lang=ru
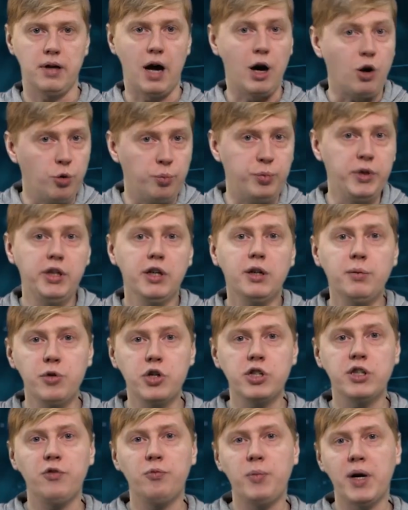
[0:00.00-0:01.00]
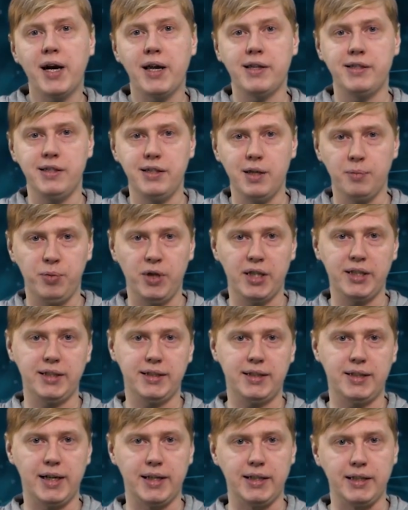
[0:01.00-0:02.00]
А купить их можно в магазине
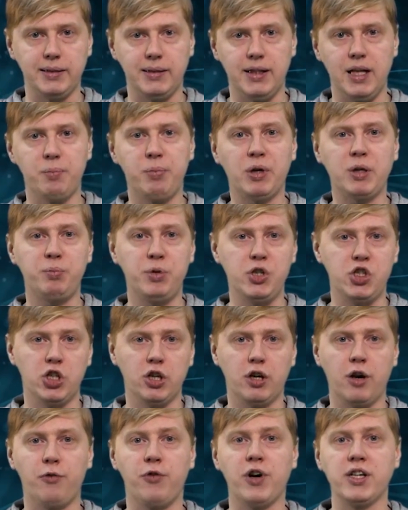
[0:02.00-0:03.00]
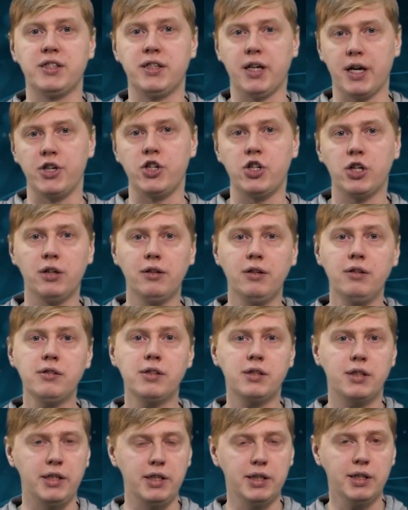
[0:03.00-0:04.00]
Планетарий. Для подписчиков Astra Channel
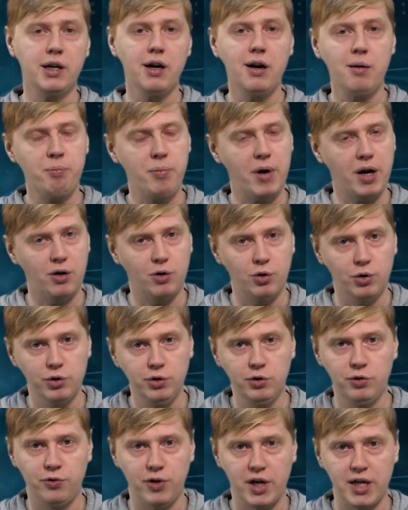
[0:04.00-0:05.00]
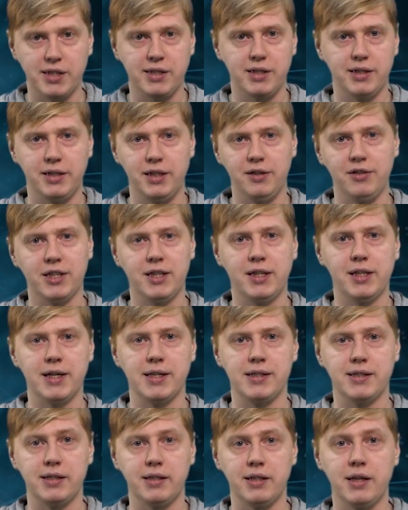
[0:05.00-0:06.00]
скидка по коду
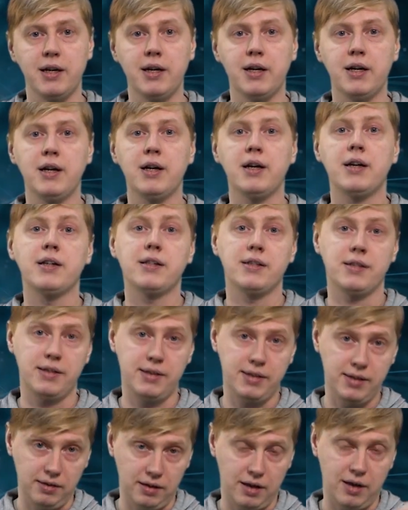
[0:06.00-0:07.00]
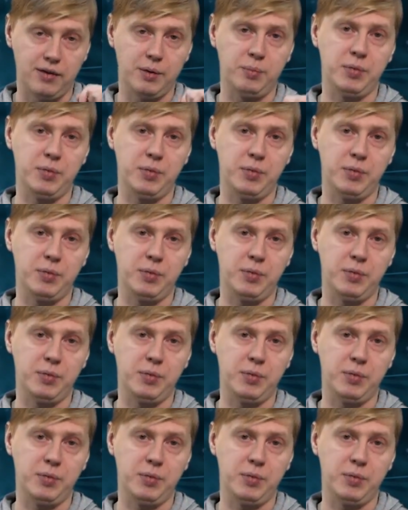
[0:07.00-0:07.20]
2019 ссылка в